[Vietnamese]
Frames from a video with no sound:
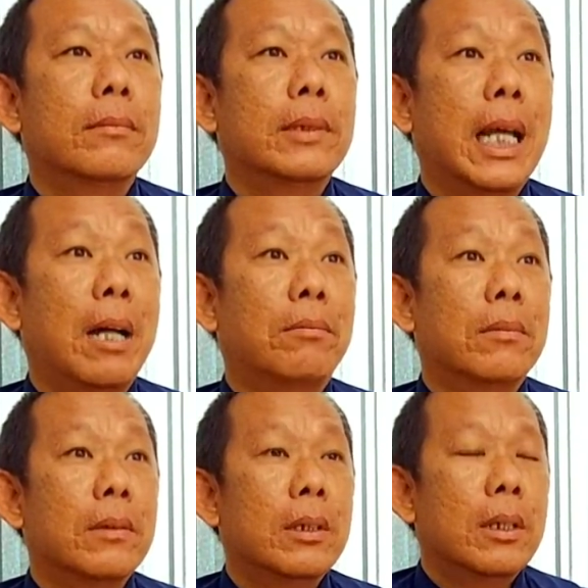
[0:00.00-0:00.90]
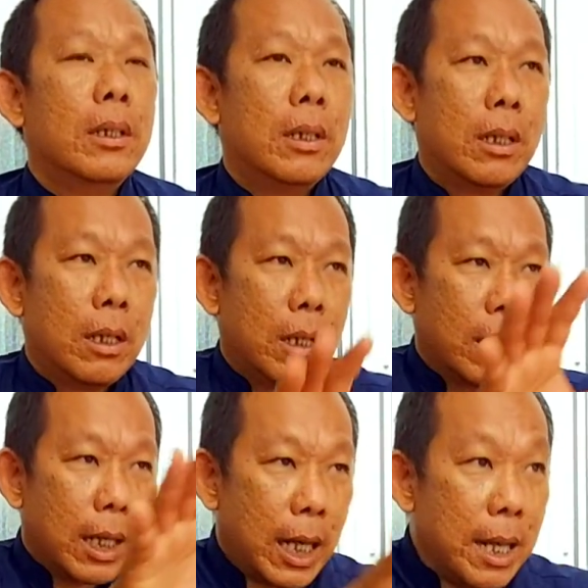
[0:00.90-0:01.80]
Nghe không?
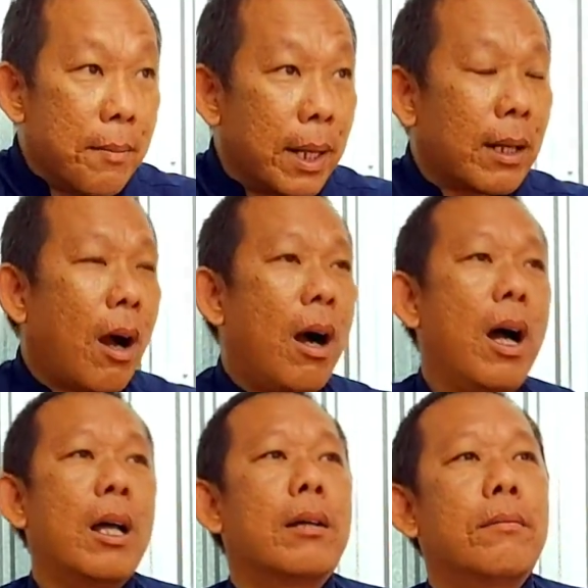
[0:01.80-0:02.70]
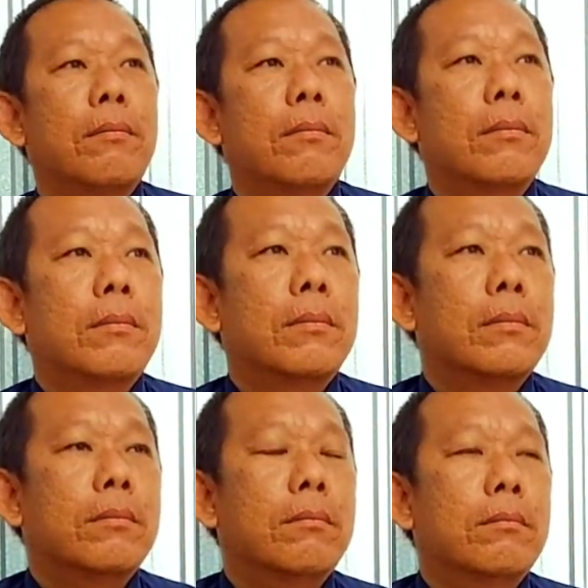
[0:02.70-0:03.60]
Khi mình có
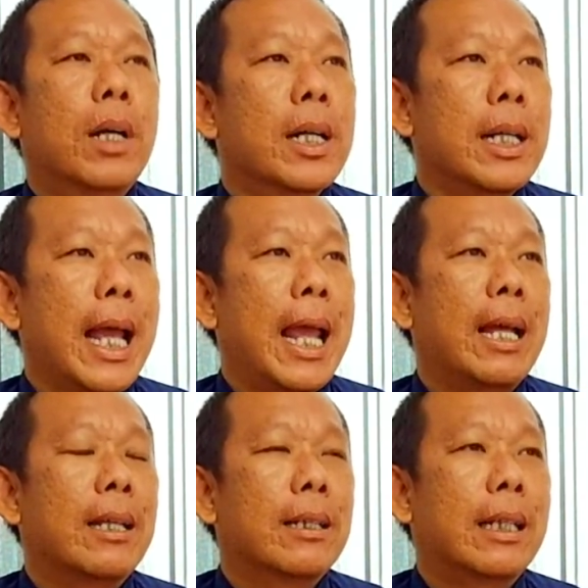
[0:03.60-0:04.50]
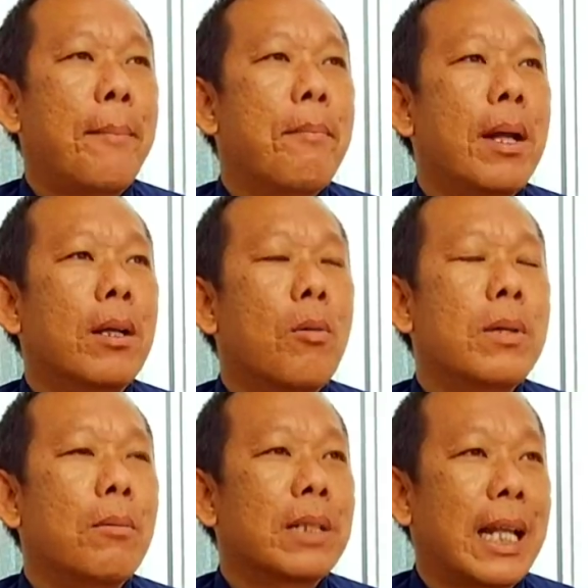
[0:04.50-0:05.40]
10.000 tâm mình cũng
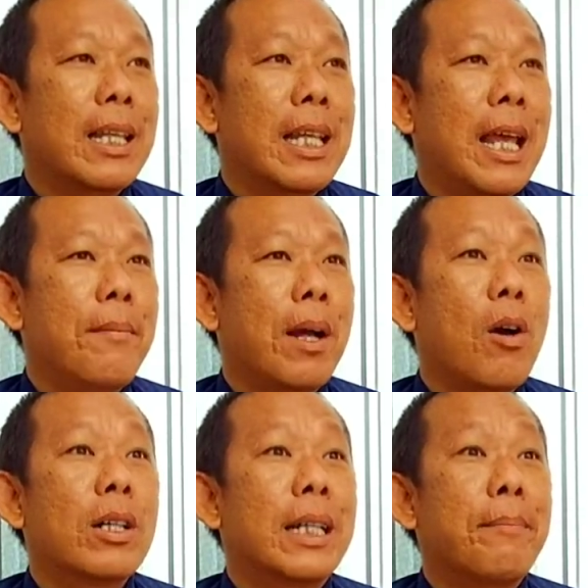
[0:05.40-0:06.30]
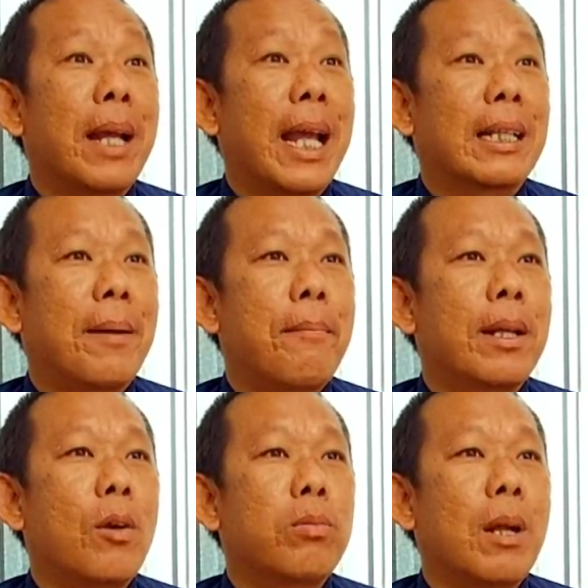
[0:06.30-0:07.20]
trong sạch như vậy mà có 100.000 tâm
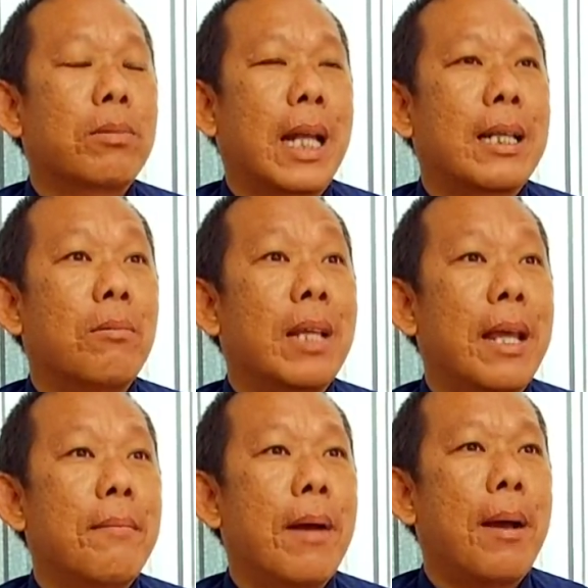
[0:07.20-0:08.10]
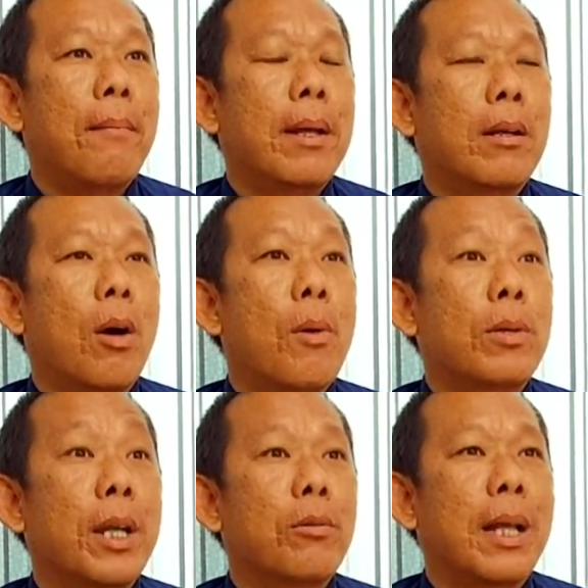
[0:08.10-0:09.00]
mình cũng trong sạch giống vậy mà mình có một
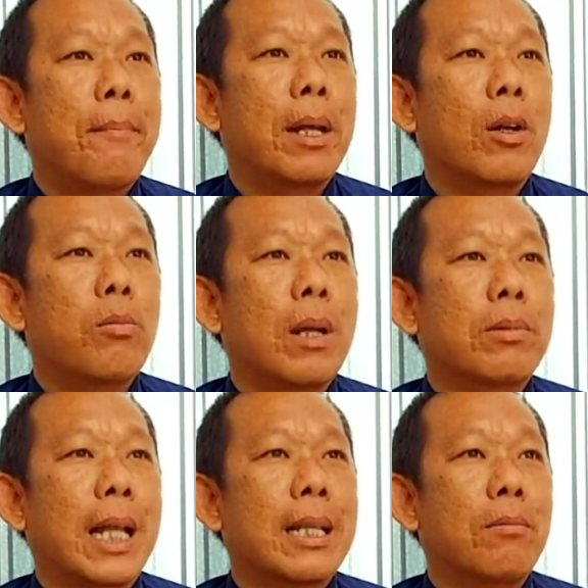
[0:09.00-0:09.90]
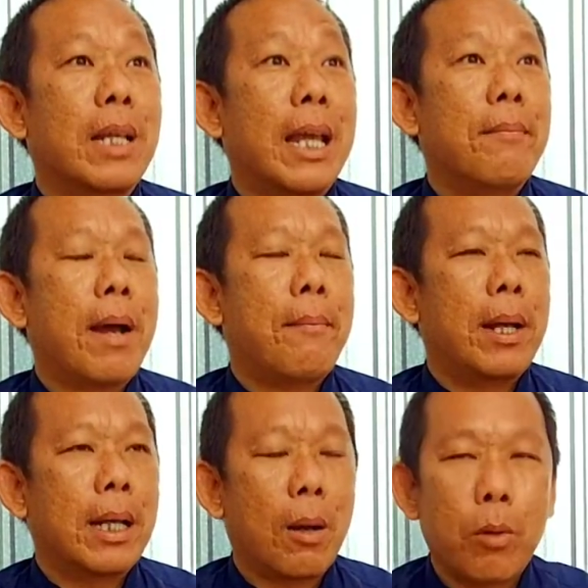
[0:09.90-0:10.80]
triệu tâm mình cũng trong sạch giống vậy mà
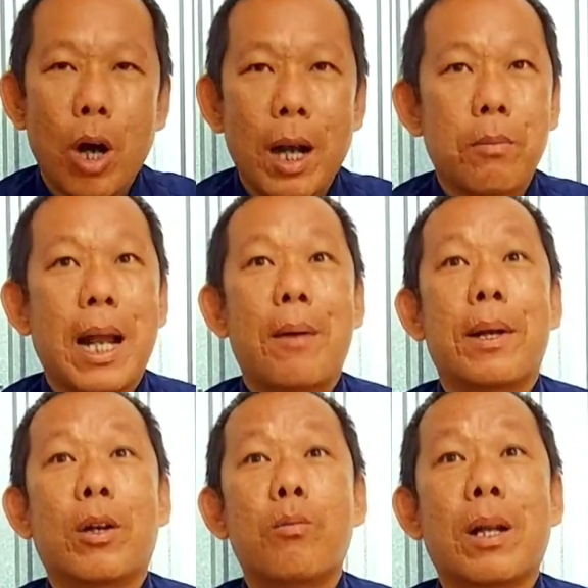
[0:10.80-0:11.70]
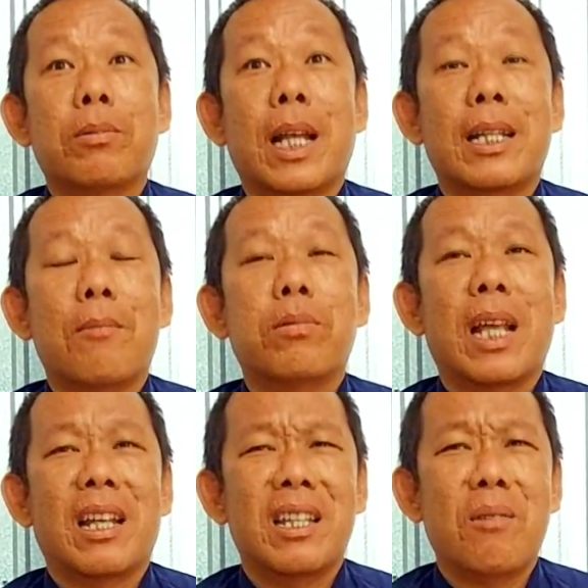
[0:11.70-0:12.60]
mình không có đồng nào mình cũng trong sạch giống
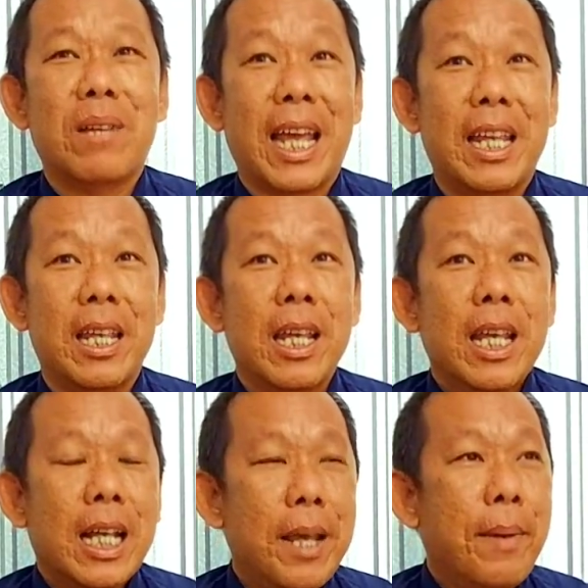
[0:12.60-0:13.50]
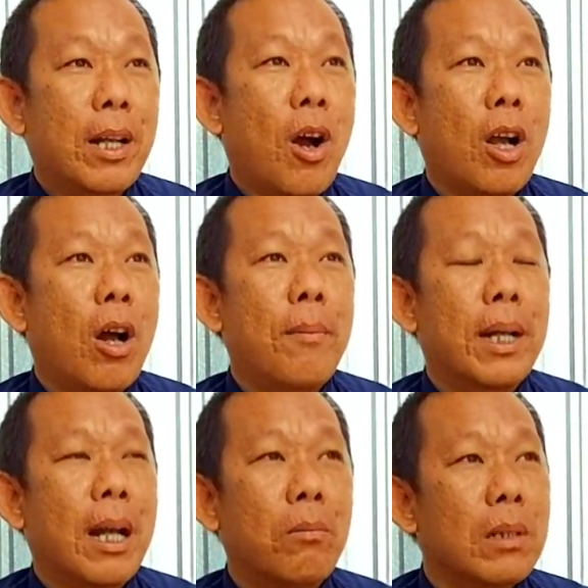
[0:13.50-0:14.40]
vậy, giống vậy. Khi mình có nó mình
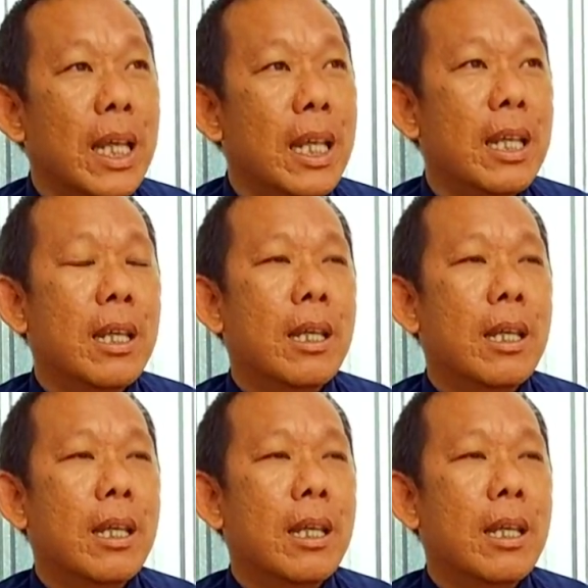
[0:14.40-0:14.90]
không gì